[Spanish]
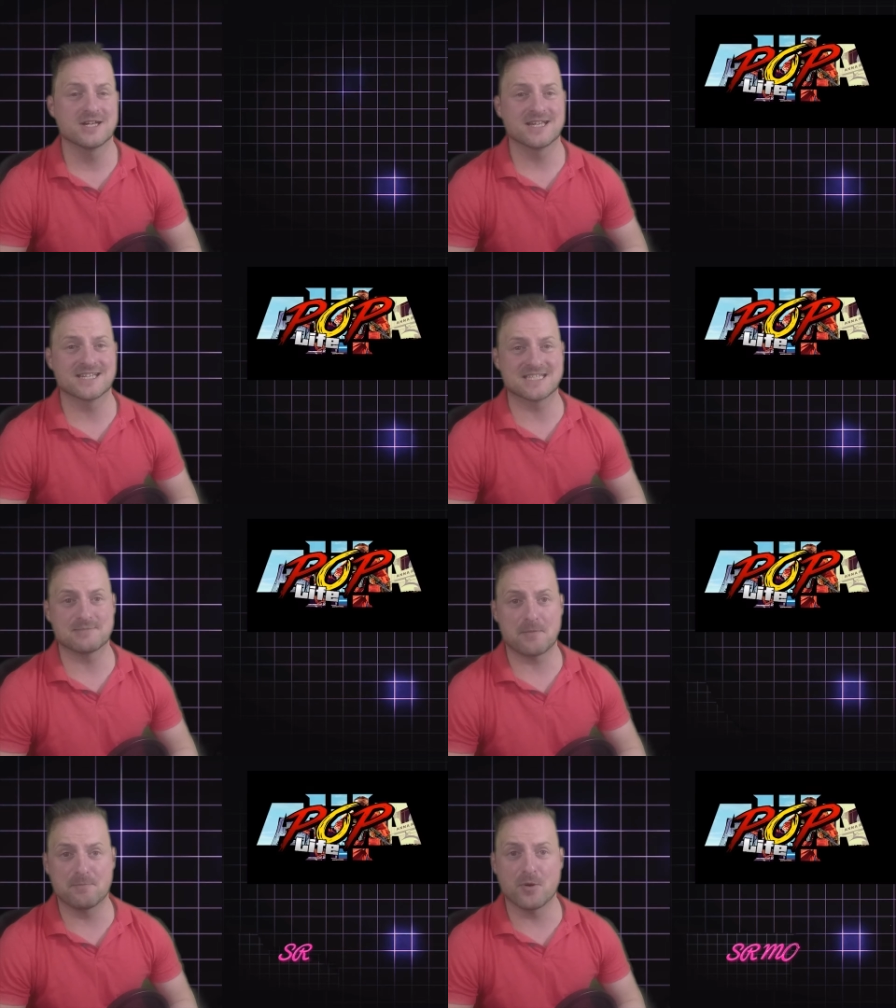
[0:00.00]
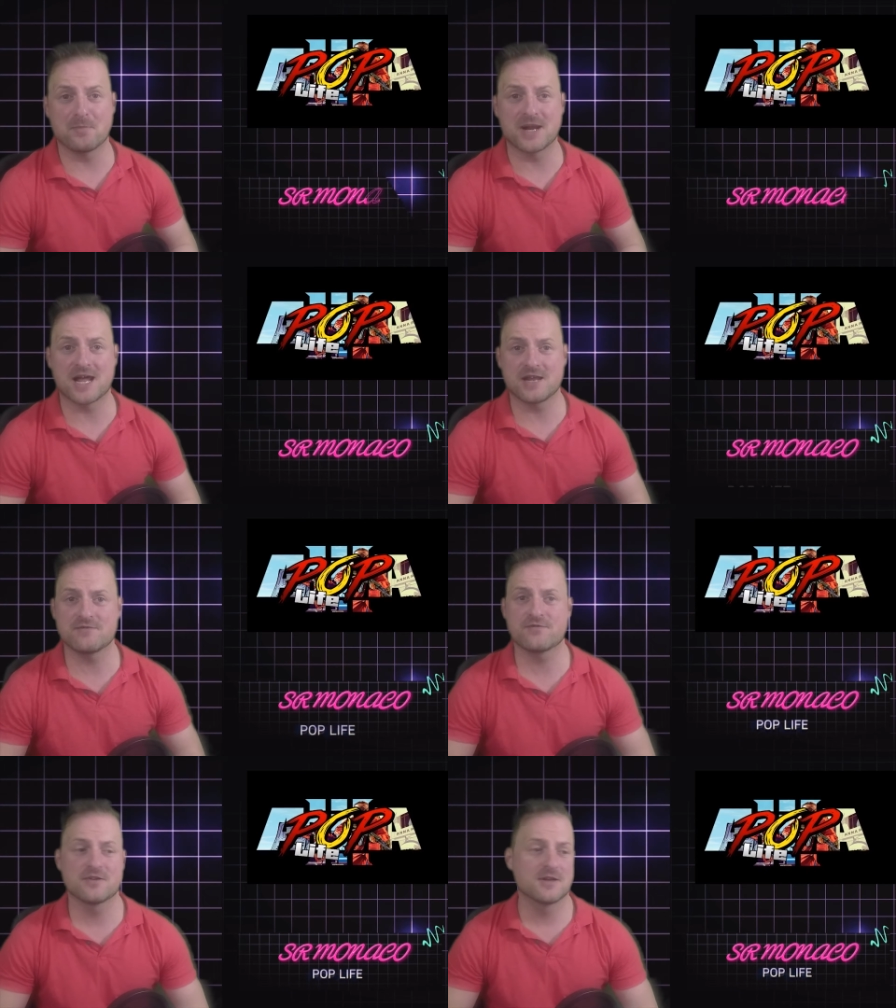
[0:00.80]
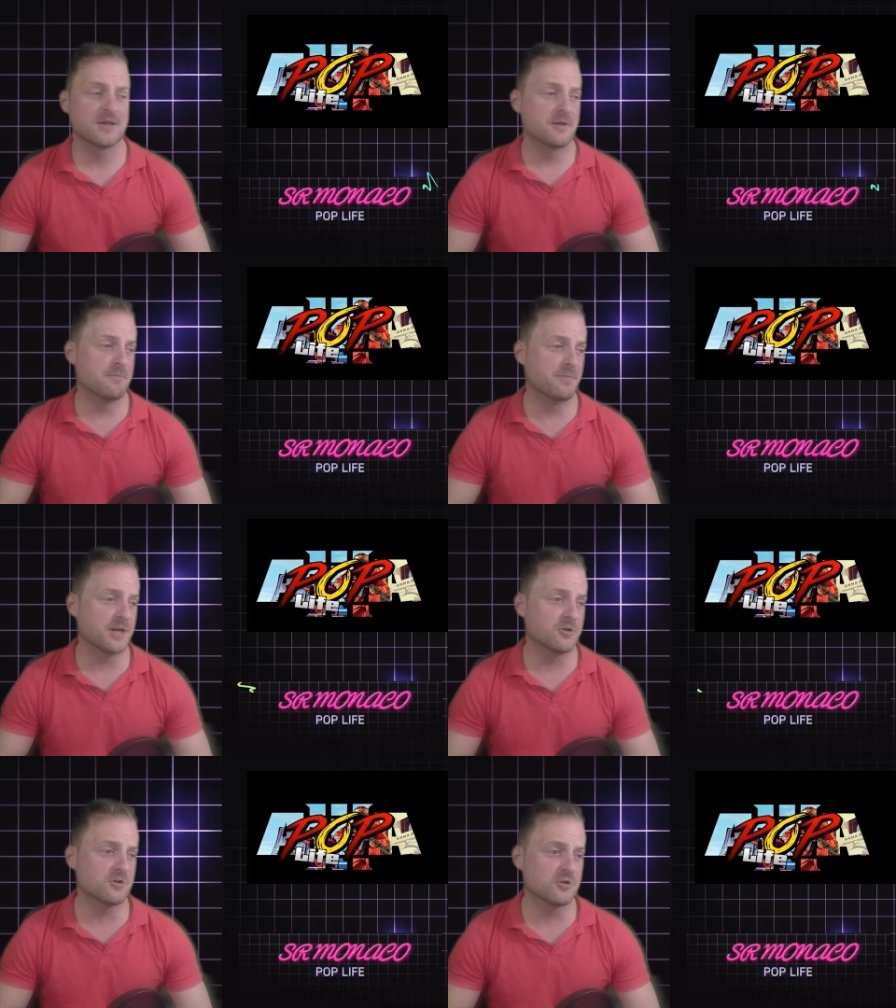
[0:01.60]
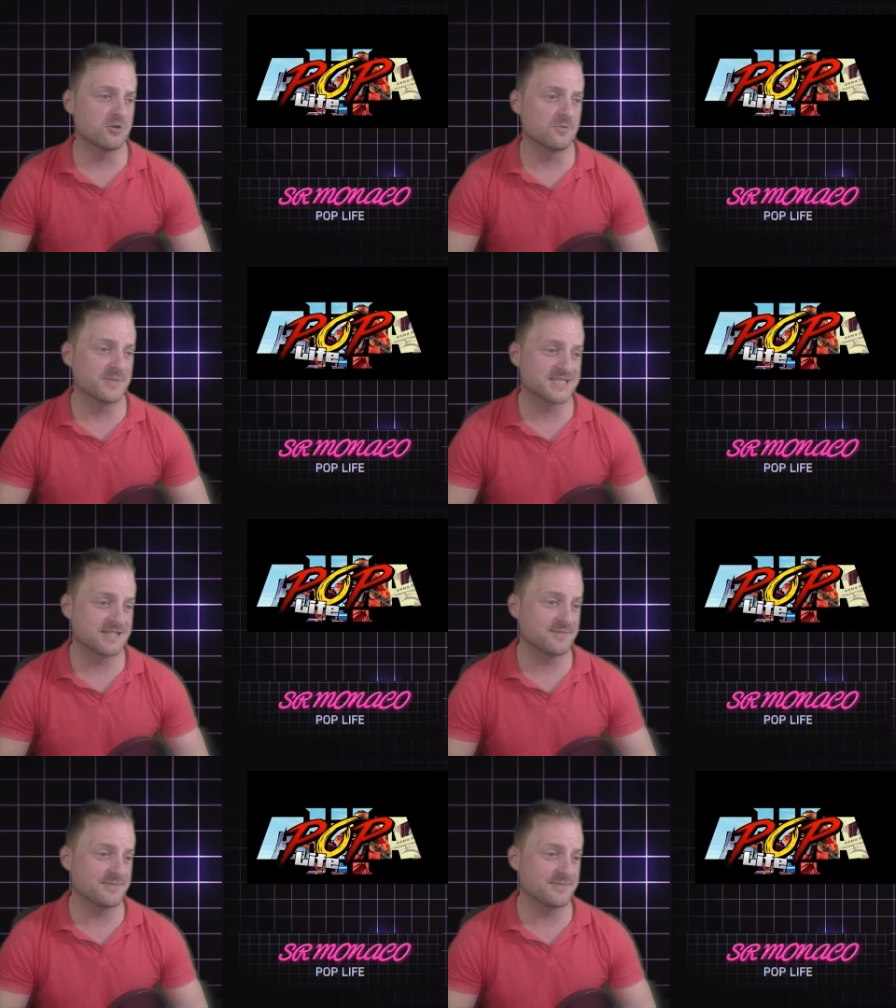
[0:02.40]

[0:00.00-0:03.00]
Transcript: que se llama Pop Life pero me,